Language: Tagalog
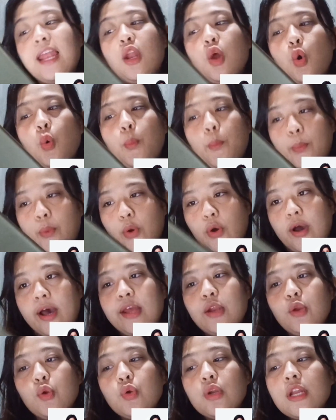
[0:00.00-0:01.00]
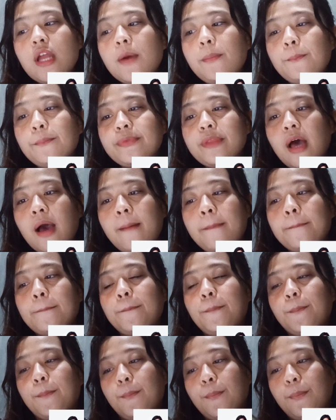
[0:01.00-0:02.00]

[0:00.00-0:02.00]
Hello po, anong laptop